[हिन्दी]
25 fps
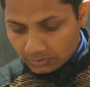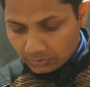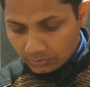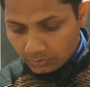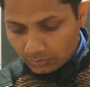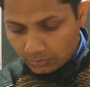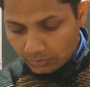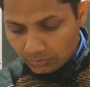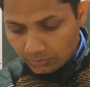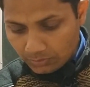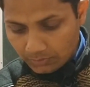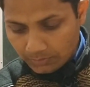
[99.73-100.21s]

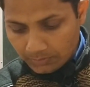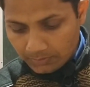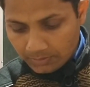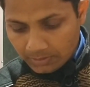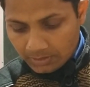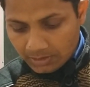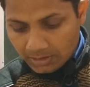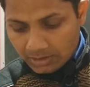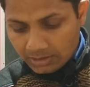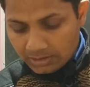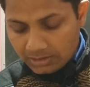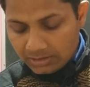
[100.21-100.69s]
तो
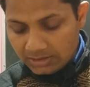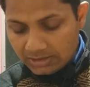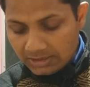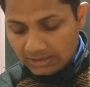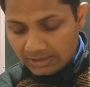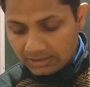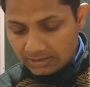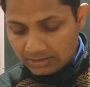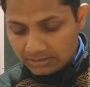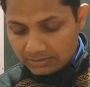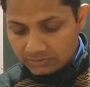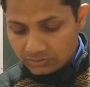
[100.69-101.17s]

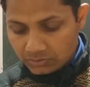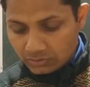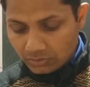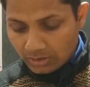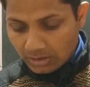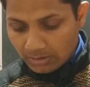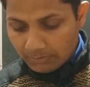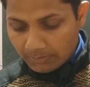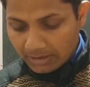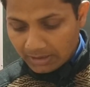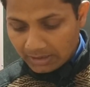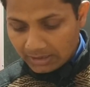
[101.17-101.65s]
ने जो
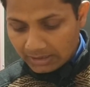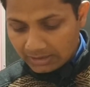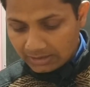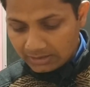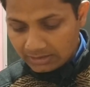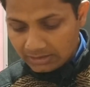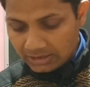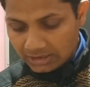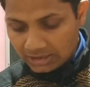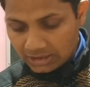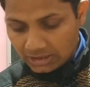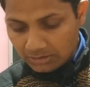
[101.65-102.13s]
हमारा
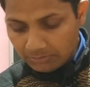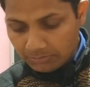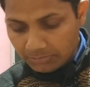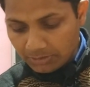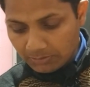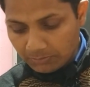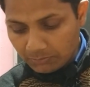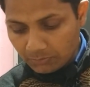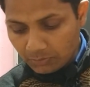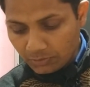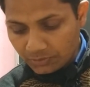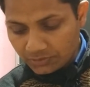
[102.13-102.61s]

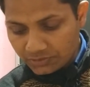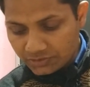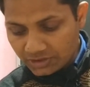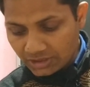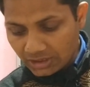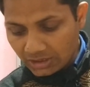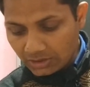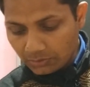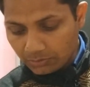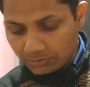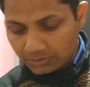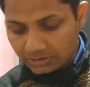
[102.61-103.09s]
इक्विलिब्रियम
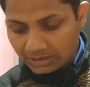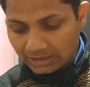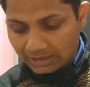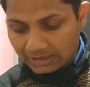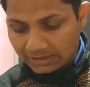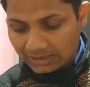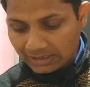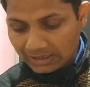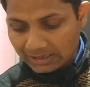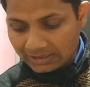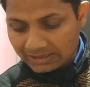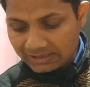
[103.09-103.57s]
कांस्टेंट होता
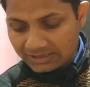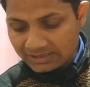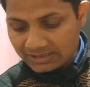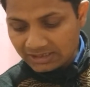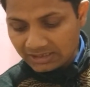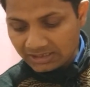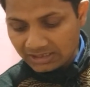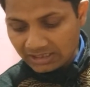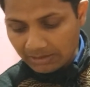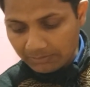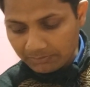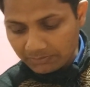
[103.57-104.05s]
है क्या
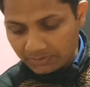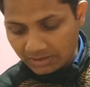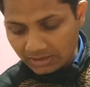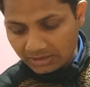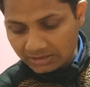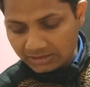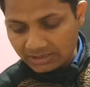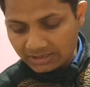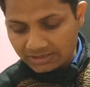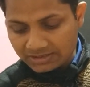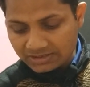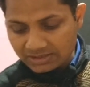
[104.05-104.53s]
किसी
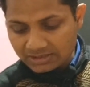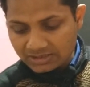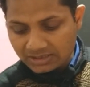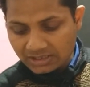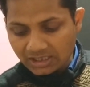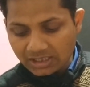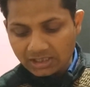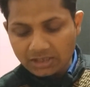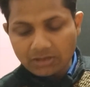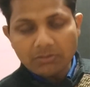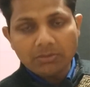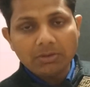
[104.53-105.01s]
केमिकल रिएक्शन
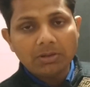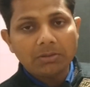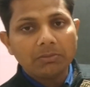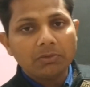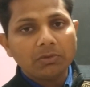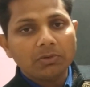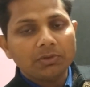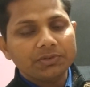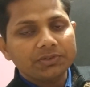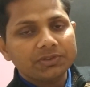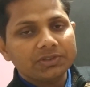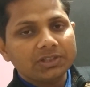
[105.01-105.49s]
का इक्विलिब्रियम
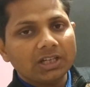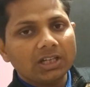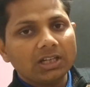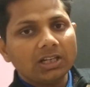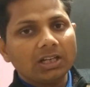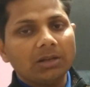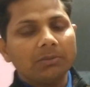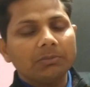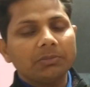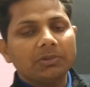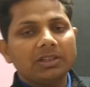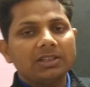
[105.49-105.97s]

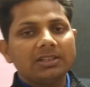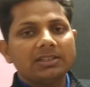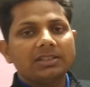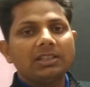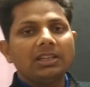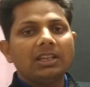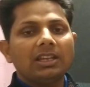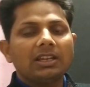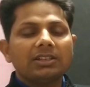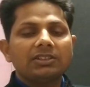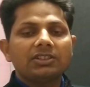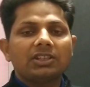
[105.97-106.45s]
कांस्टेंट हम
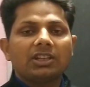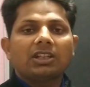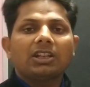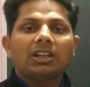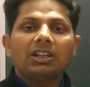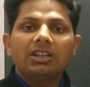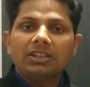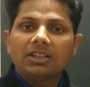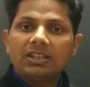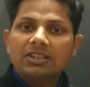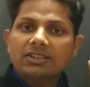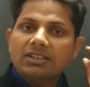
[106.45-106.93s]
किसी एक
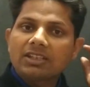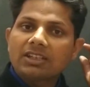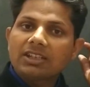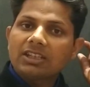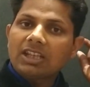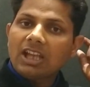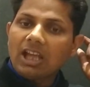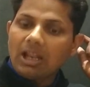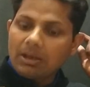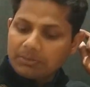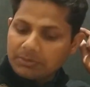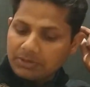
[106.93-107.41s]
जनरल रिएक्शन
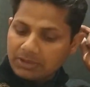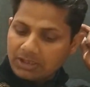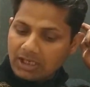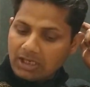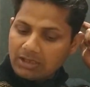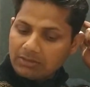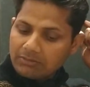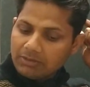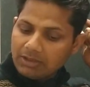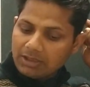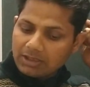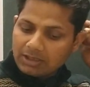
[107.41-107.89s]
की हेल्प से
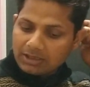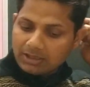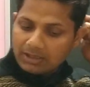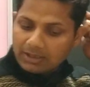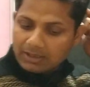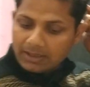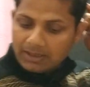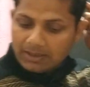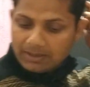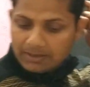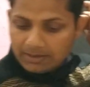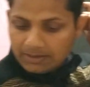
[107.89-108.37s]
कैलकुलेट
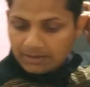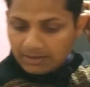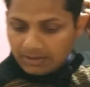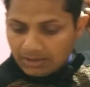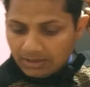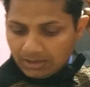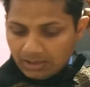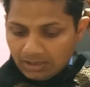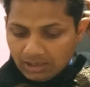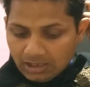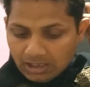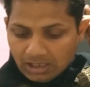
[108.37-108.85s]
करेंगे
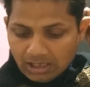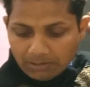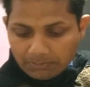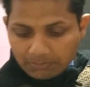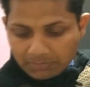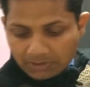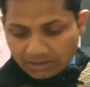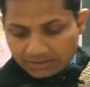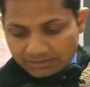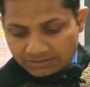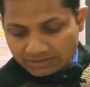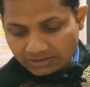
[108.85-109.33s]

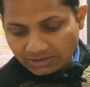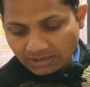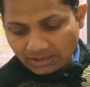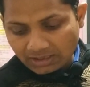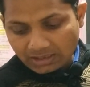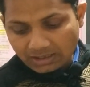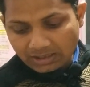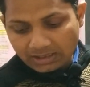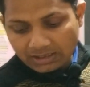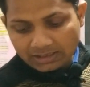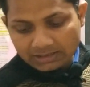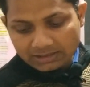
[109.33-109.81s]
हम कंसिडर
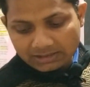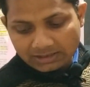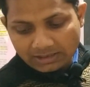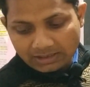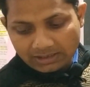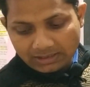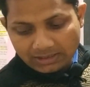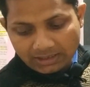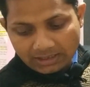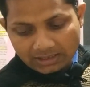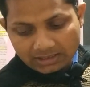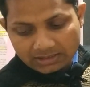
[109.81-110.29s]
कर लेते
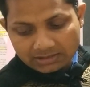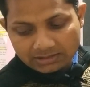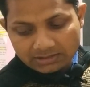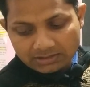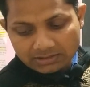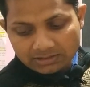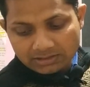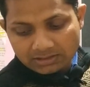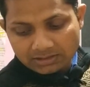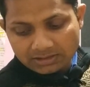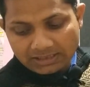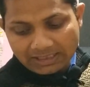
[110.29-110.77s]
हैं एक
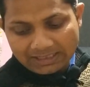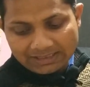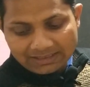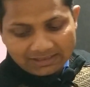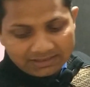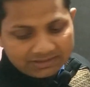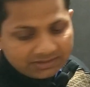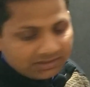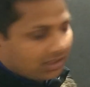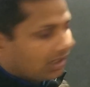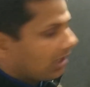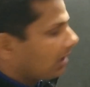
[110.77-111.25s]

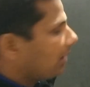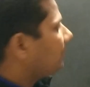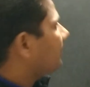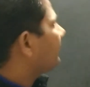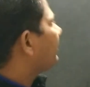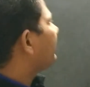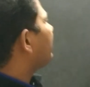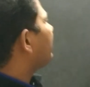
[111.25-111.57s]
डेनियल सेल